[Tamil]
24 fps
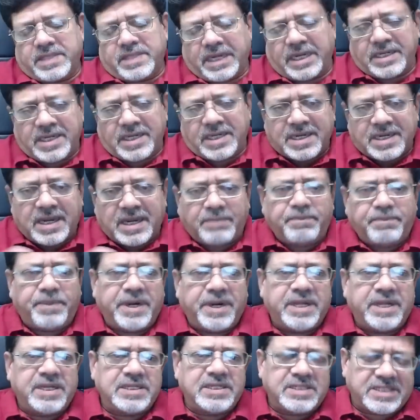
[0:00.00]
தங்கள்
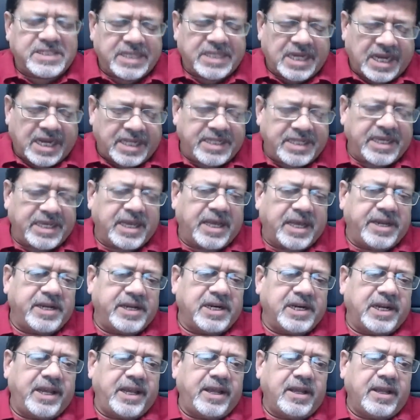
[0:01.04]
கம்பெனியின் சில
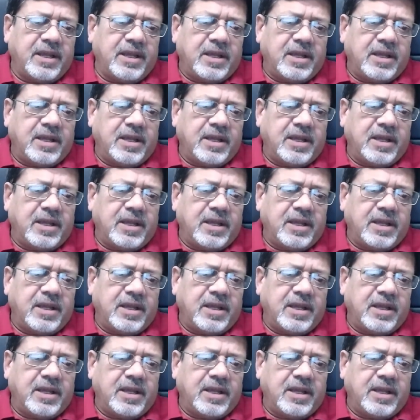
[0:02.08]
அதிகாரிகளே